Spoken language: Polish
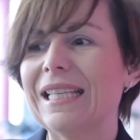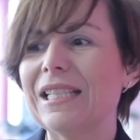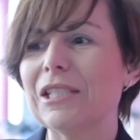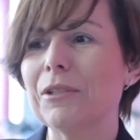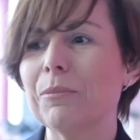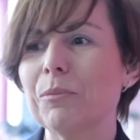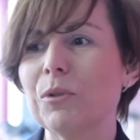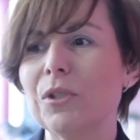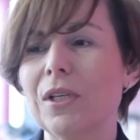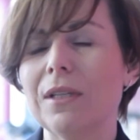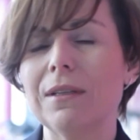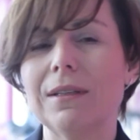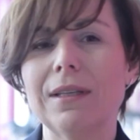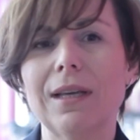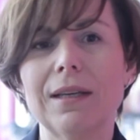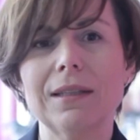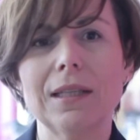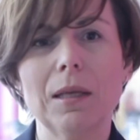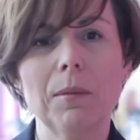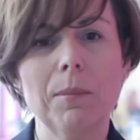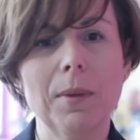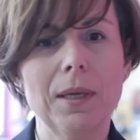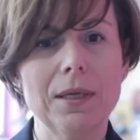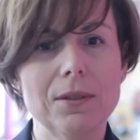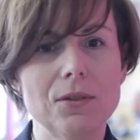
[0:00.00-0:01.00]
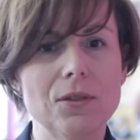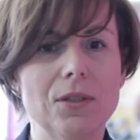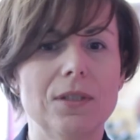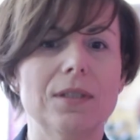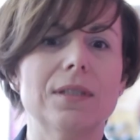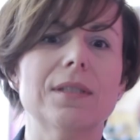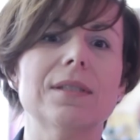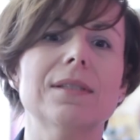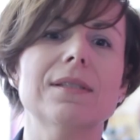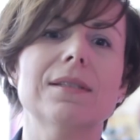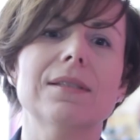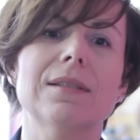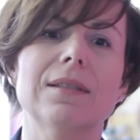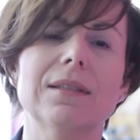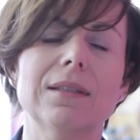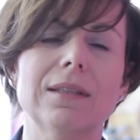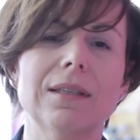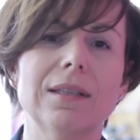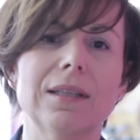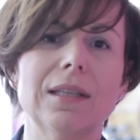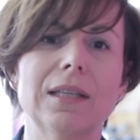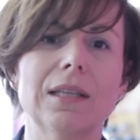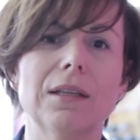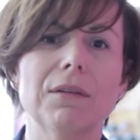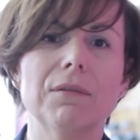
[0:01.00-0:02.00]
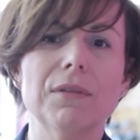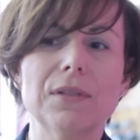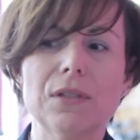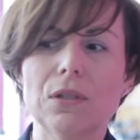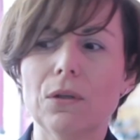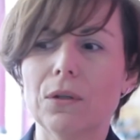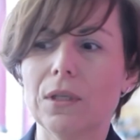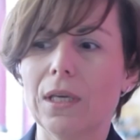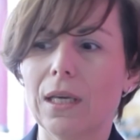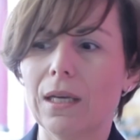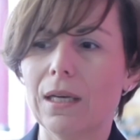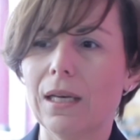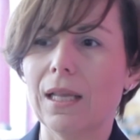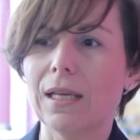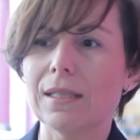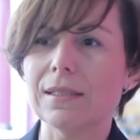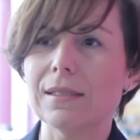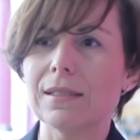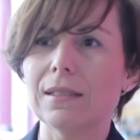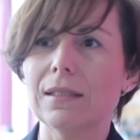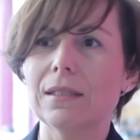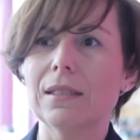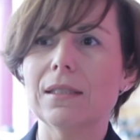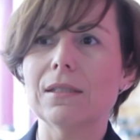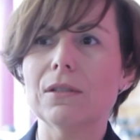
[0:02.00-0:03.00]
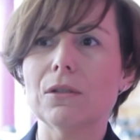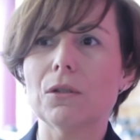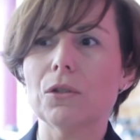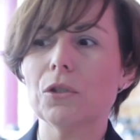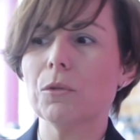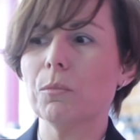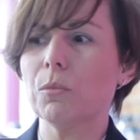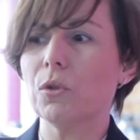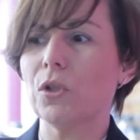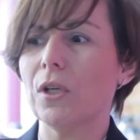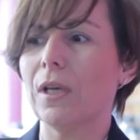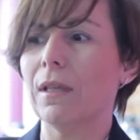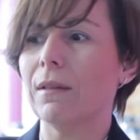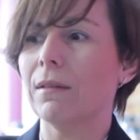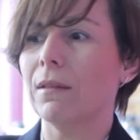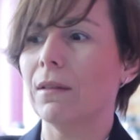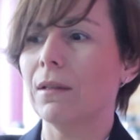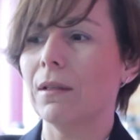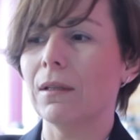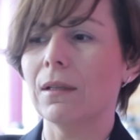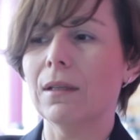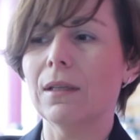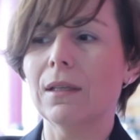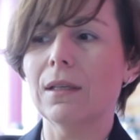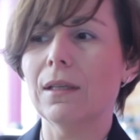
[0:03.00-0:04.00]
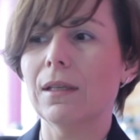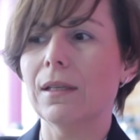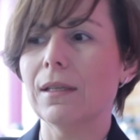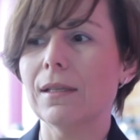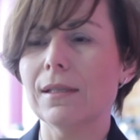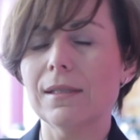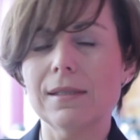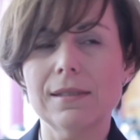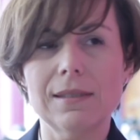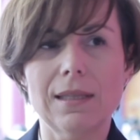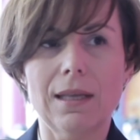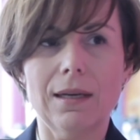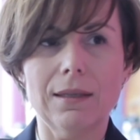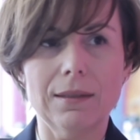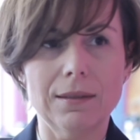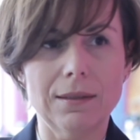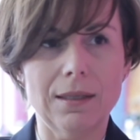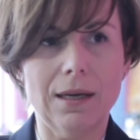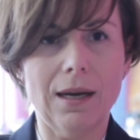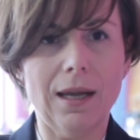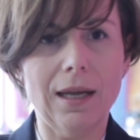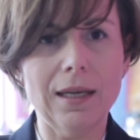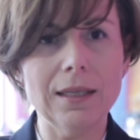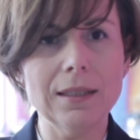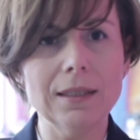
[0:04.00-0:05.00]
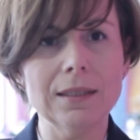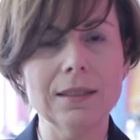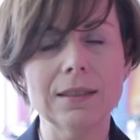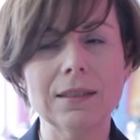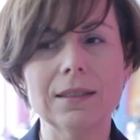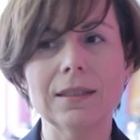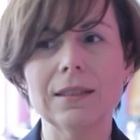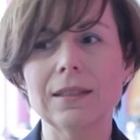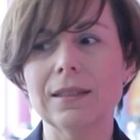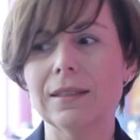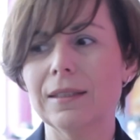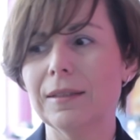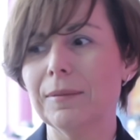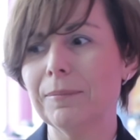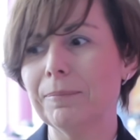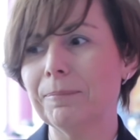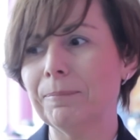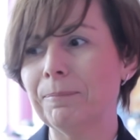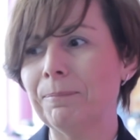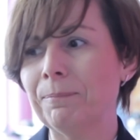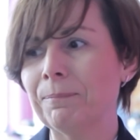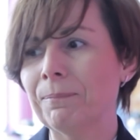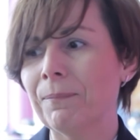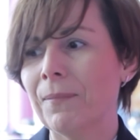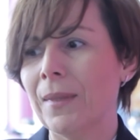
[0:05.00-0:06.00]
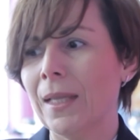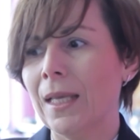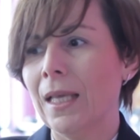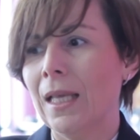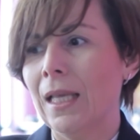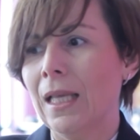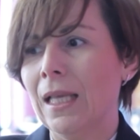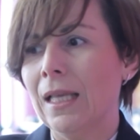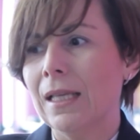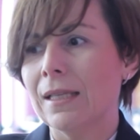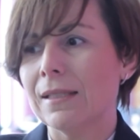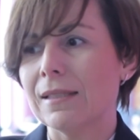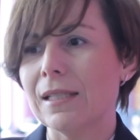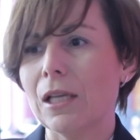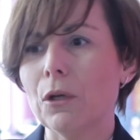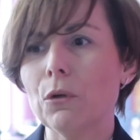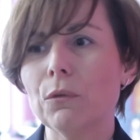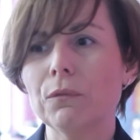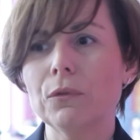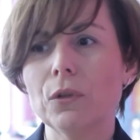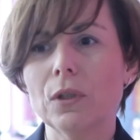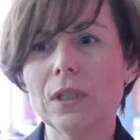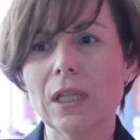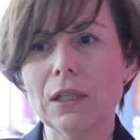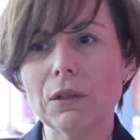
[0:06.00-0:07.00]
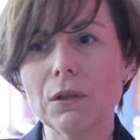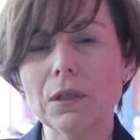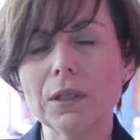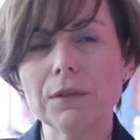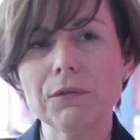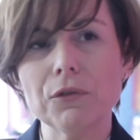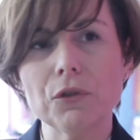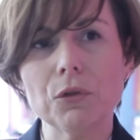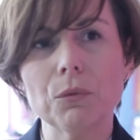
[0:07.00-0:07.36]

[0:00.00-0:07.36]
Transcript: Y, sprzęt jak najbardziej jest y, wysokiej klasy, jest to sprzęt Star Trek zarówno na dole w